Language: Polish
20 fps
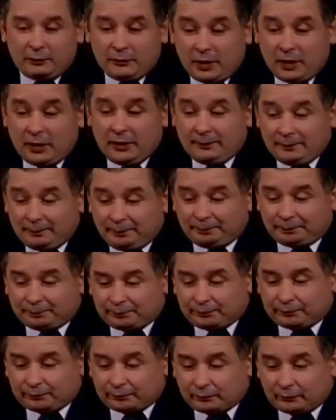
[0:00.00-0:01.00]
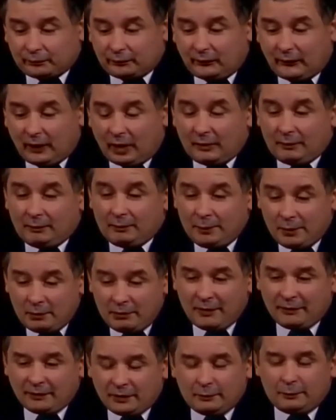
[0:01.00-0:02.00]
niemniej
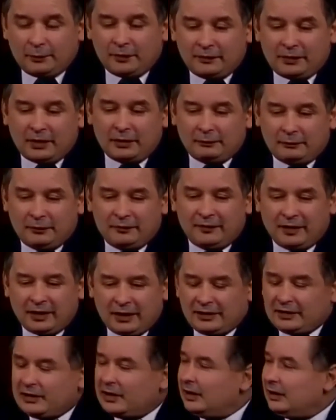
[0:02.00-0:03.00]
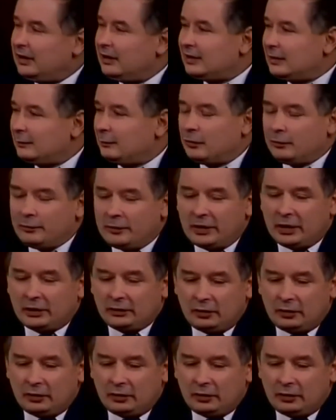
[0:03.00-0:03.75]
była w tym pewna ambiwalencja i nie zapomnę,